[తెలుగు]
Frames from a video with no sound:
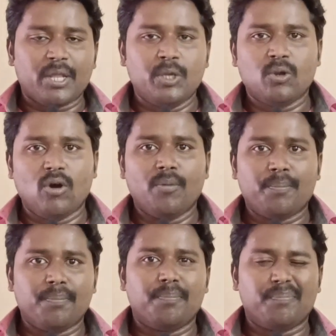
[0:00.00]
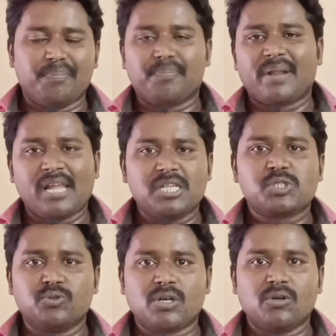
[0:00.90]
మన హీరో
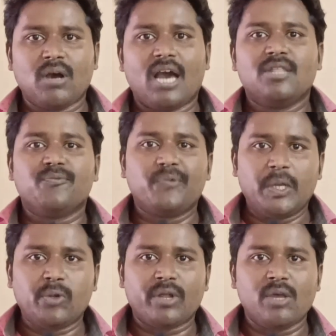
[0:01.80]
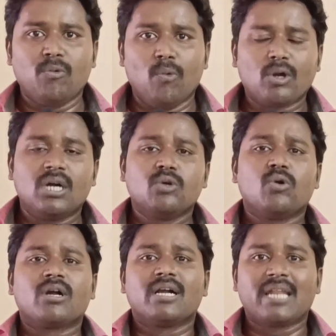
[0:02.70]
ప్రయాణిస్తుంటాడు అది ఫెయిల్యూర్ అయ్యి ఒక
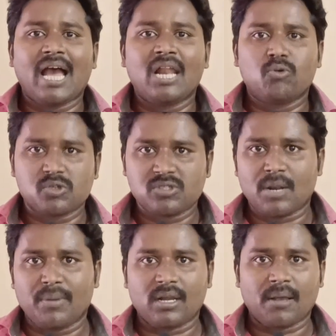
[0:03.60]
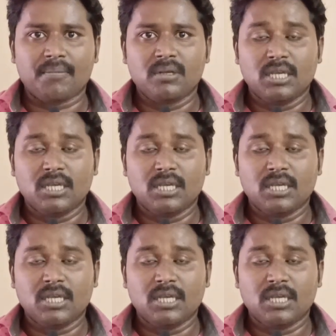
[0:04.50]
ఇంకొక గ్రహానికి వస్తుందన్నమాట